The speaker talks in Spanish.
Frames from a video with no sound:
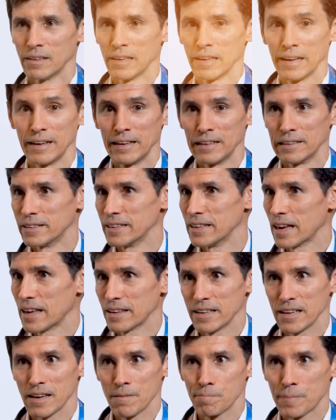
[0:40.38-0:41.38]
En el día a
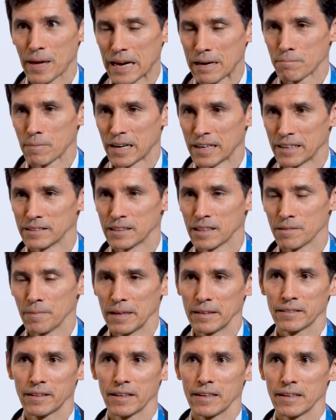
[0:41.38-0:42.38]
día,
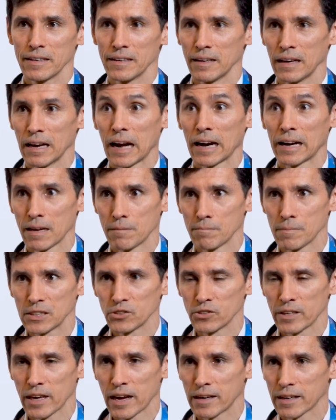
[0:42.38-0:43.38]
permanentemente y la gran
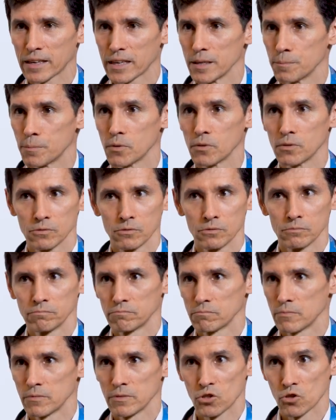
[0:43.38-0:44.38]
mayoría del equipo,
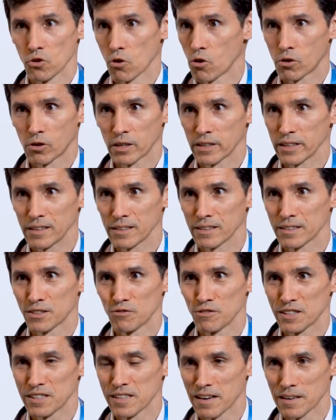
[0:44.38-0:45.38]
Soho es
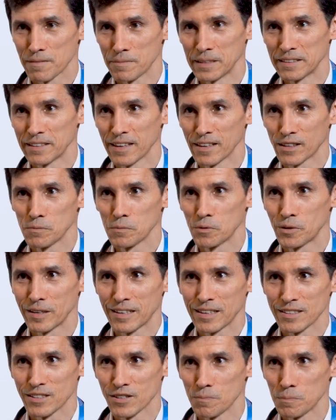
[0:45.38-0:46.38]
nuestra herramienta de
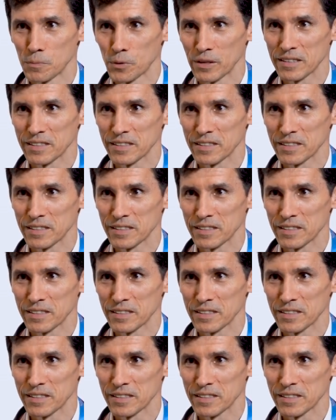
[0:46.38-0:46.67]
comunicación por